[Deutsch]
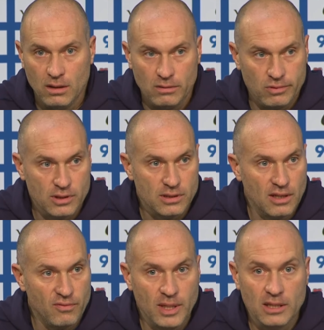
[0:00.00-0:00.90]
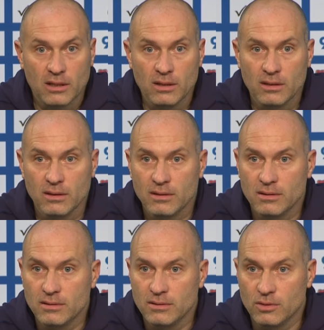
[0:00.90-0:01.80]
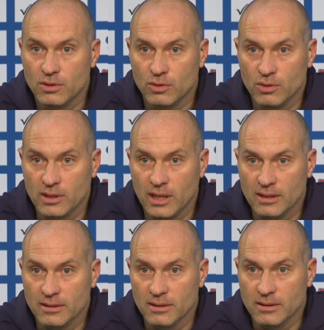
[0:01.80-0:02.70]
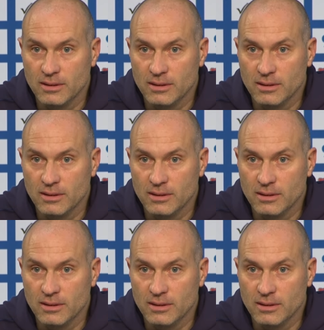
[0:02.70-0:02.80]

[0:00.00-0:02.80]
Du kriegst einen Elfmeter und eine rote Karte.